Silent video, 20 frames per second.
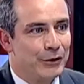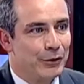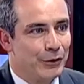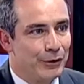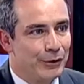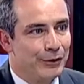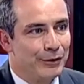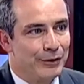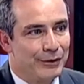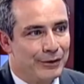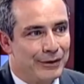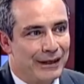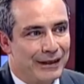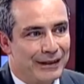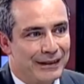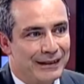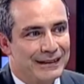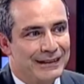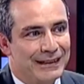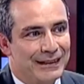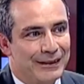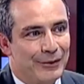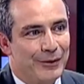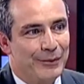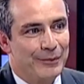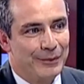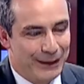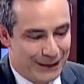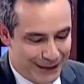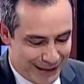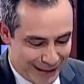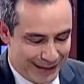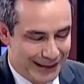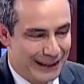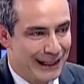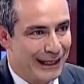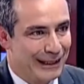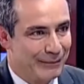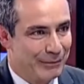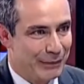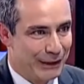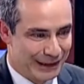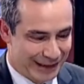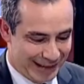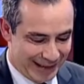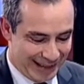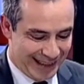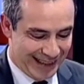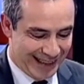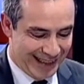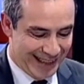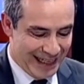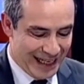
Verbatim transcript: oldu neredeyse. 82. 15 yaş daha başında.